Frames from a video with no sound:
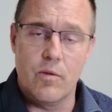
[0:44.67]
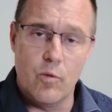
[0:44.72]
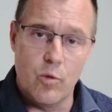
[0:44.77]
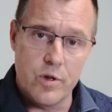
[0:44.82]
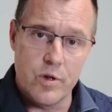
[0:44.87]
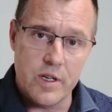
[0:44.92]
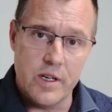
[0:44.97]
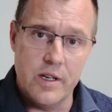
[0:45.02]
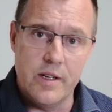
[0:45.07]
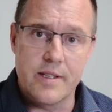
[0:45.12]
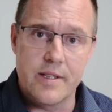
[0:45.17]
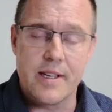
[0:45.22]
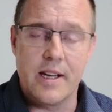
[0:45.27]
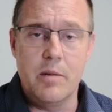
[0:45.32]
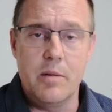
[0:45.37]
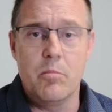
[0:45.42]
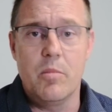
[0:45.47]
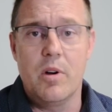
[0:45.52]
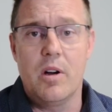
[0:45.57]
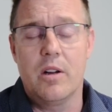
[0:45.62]
wo ich als
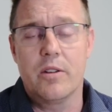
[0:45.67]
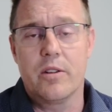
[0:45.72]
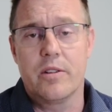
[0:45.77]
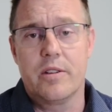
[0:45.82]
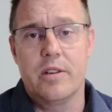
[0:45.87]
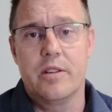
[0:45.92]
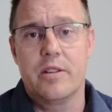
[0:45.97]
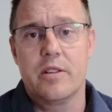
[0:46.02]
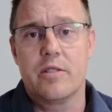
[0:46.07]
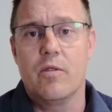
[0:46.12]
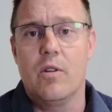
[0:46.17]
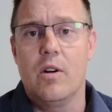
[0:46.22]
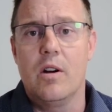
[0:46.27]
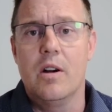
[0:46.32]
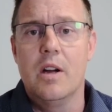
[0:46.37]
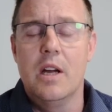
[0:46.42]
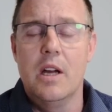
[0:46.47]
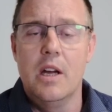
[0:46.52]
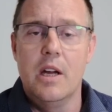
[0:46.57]
Rentenberater tätig war,